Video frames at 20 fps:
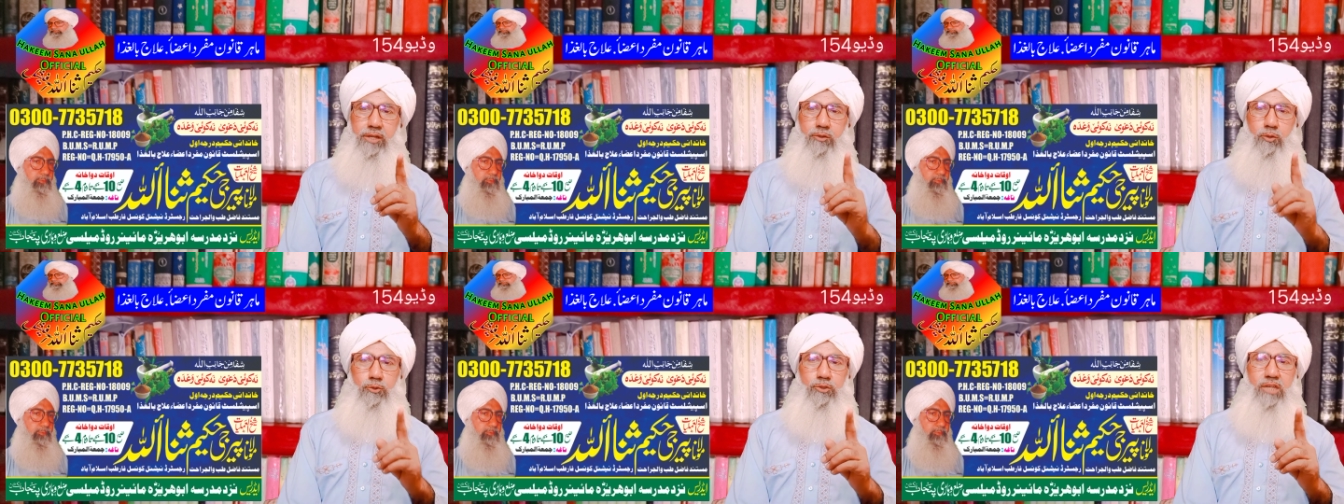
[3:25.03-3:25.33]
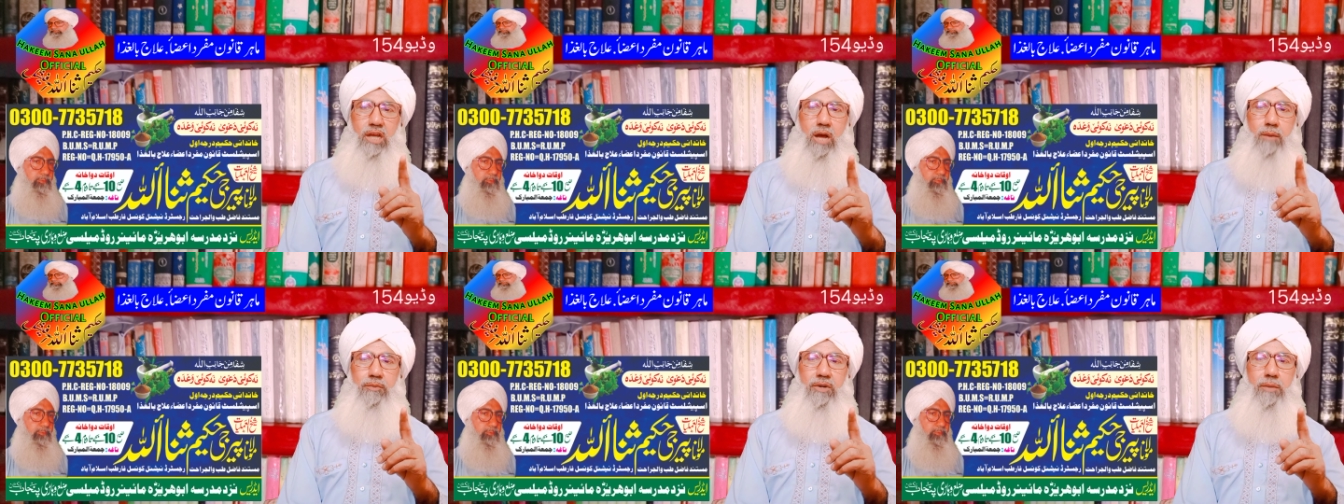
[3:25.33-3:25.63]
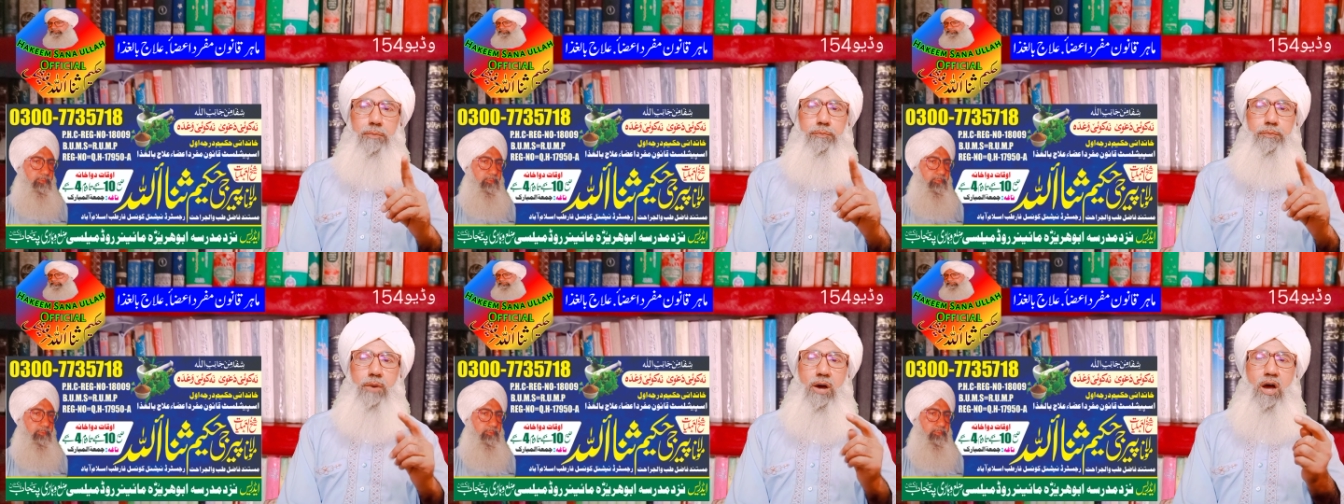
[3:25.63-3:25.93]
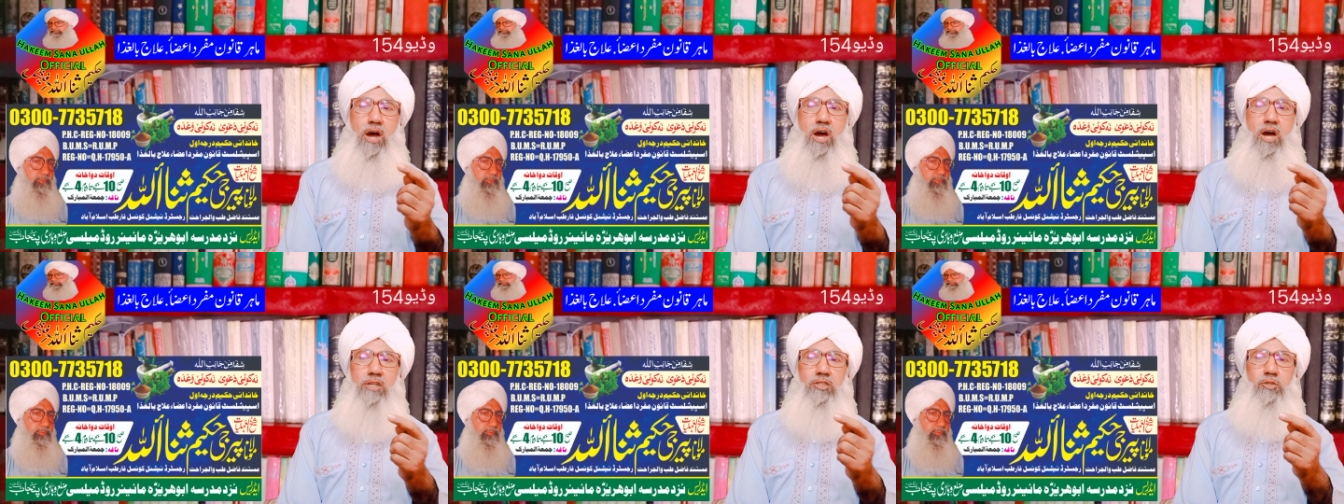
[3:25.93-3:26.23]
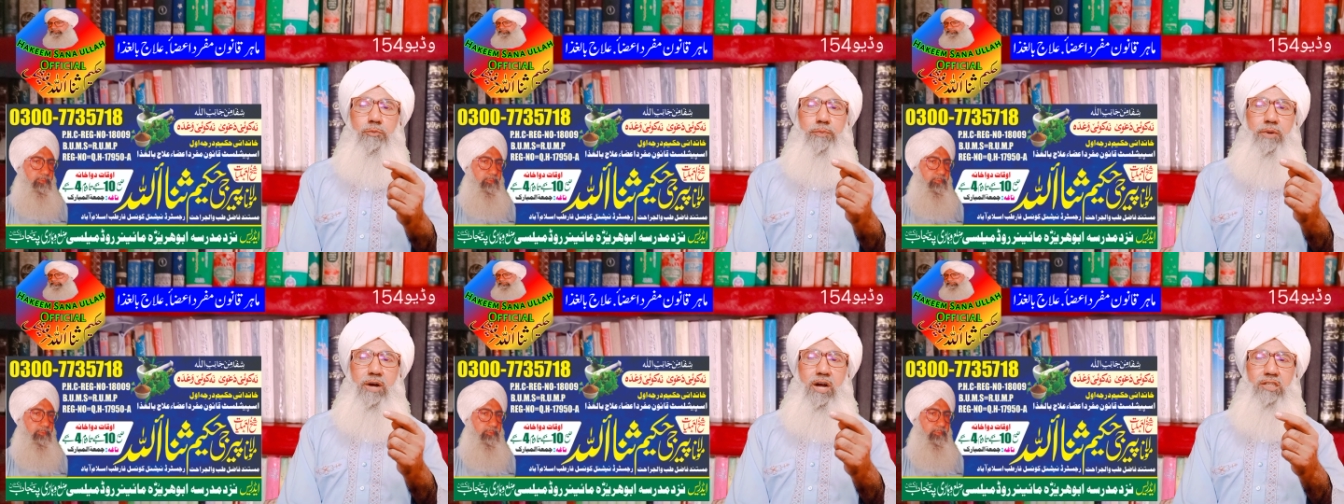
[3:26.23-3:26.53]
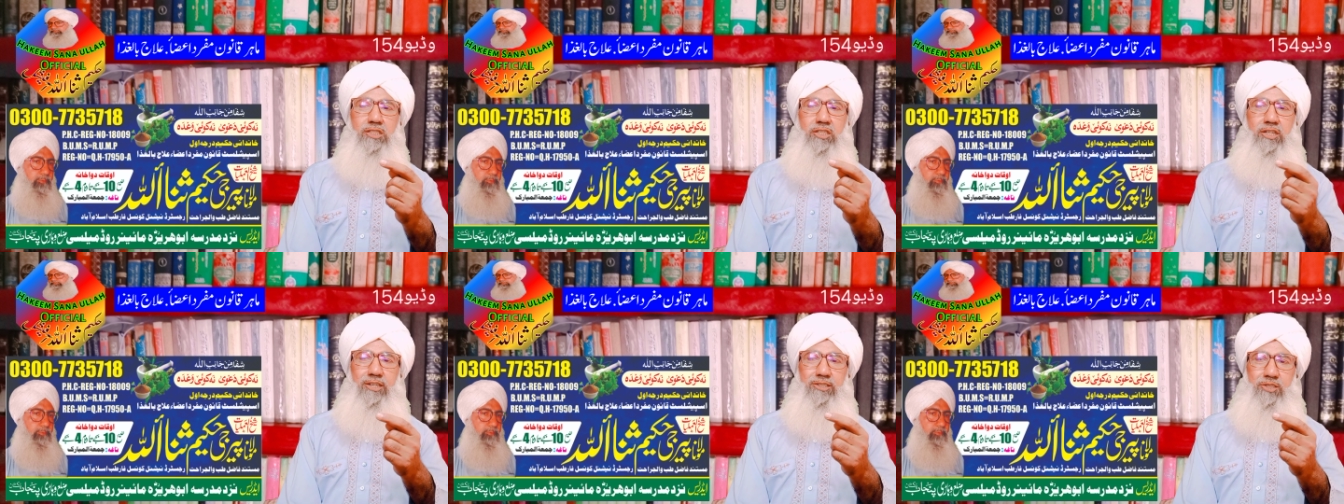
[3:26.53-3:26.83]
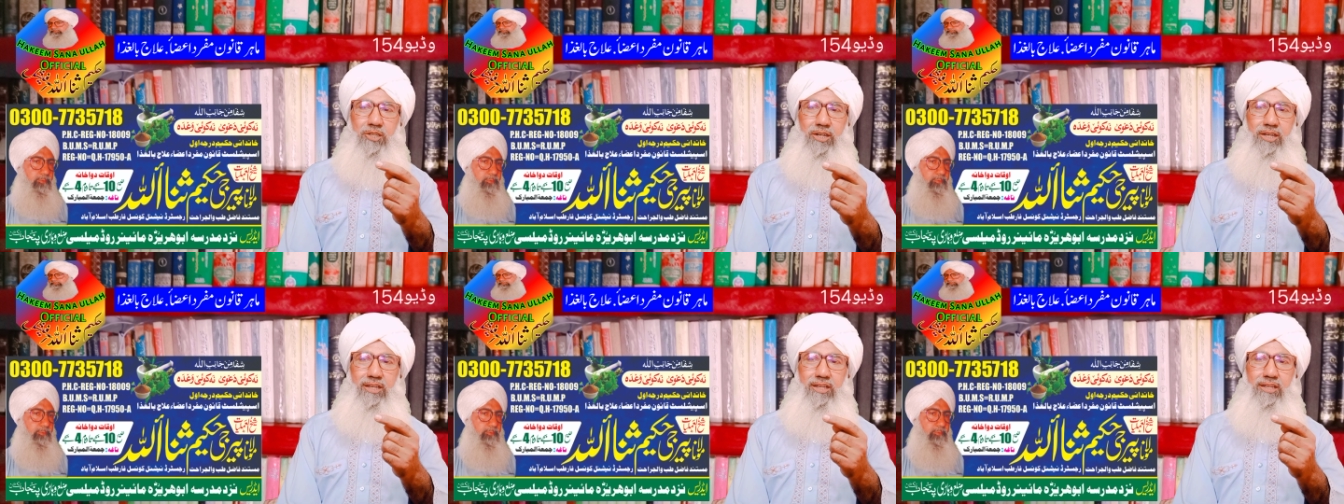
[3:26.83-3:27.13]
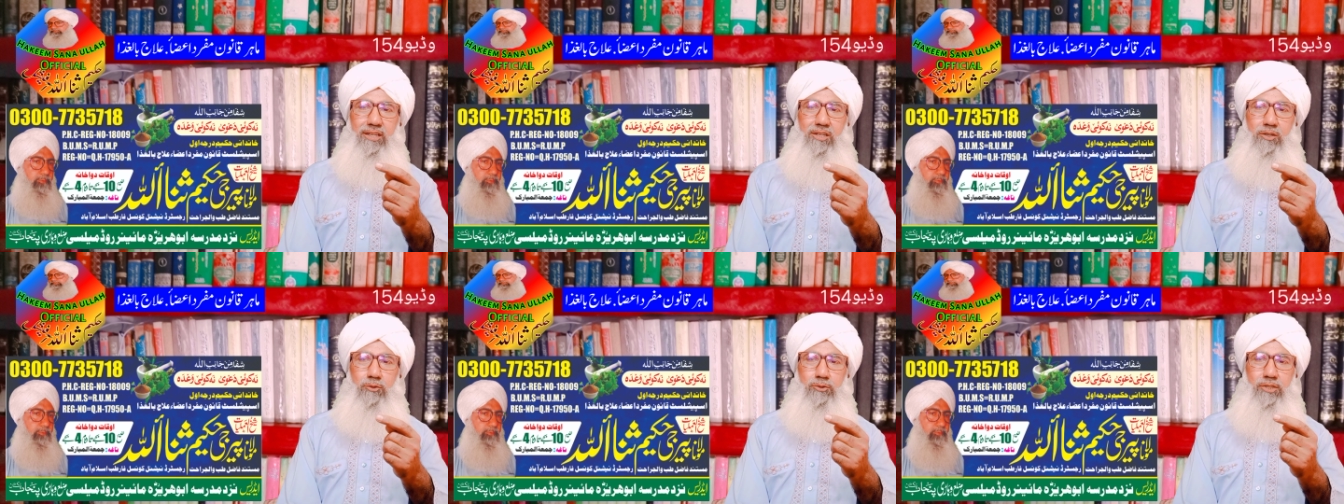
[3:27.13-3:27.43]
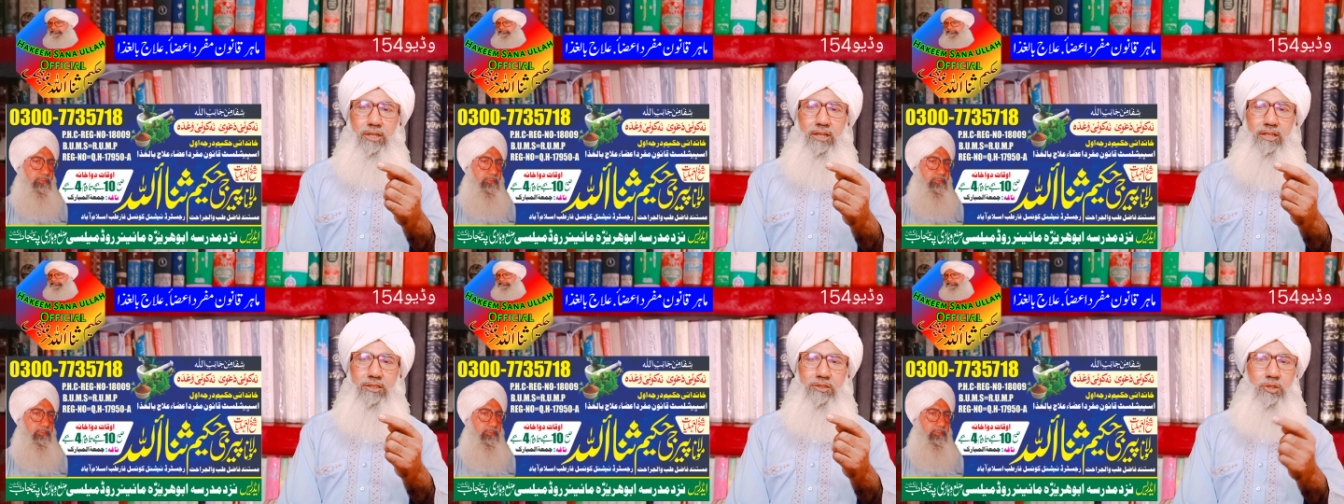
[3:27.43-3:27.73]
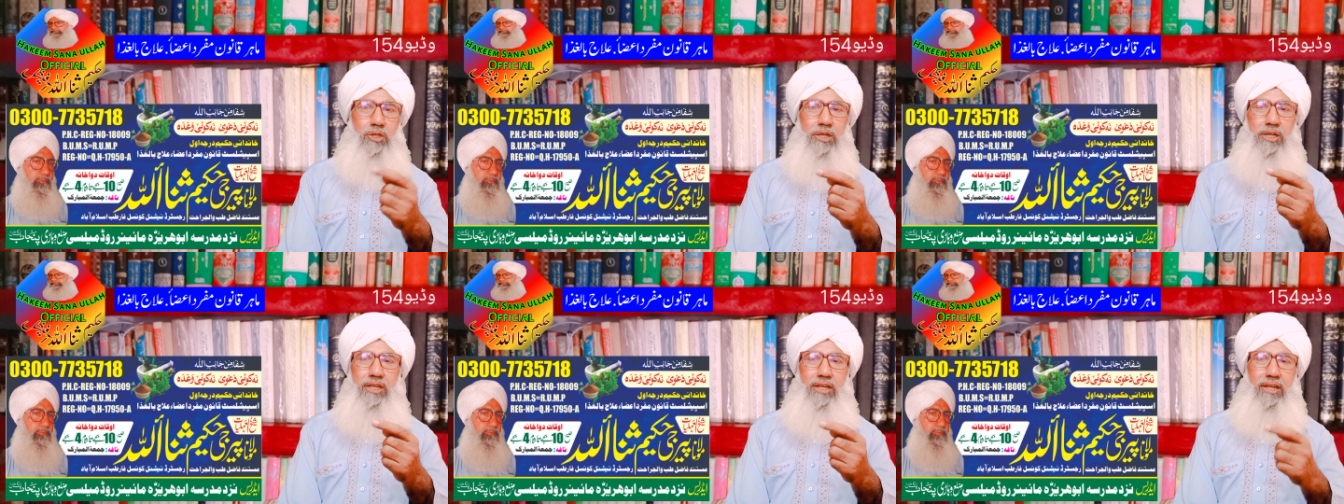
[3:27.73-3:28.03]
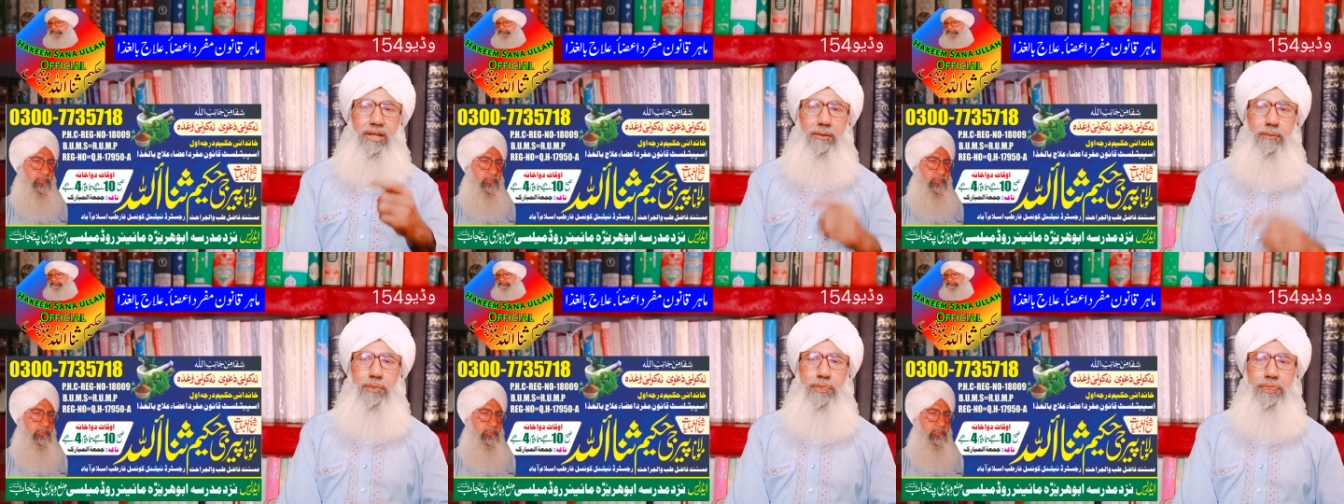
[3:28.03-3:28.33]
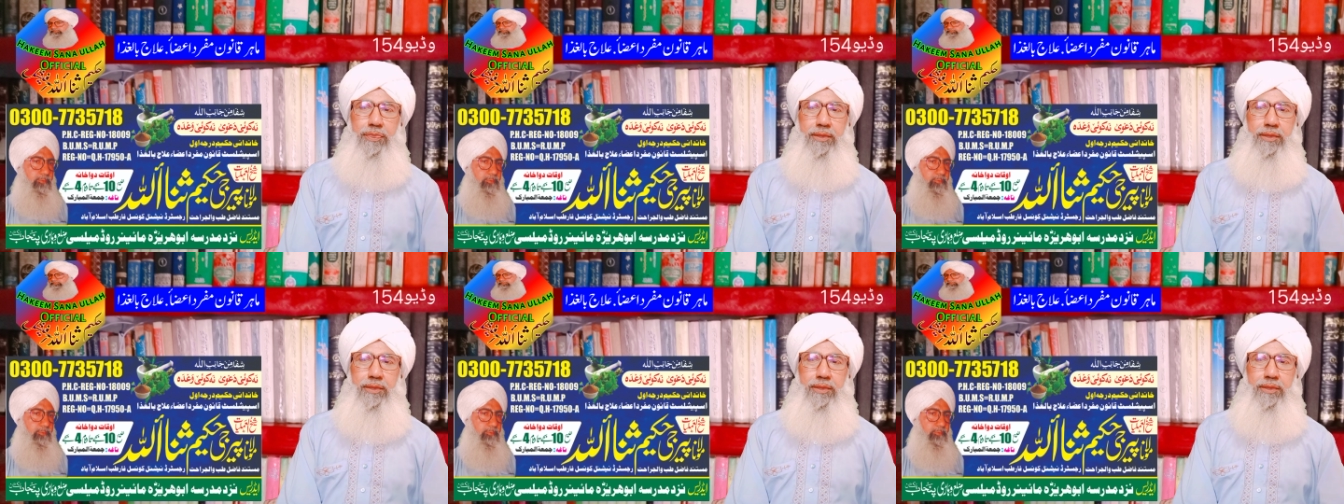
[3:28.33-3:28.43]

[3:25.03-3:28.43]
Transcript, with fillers: तो उसे आपने पाँच पाँच कतरे उसे देने हैं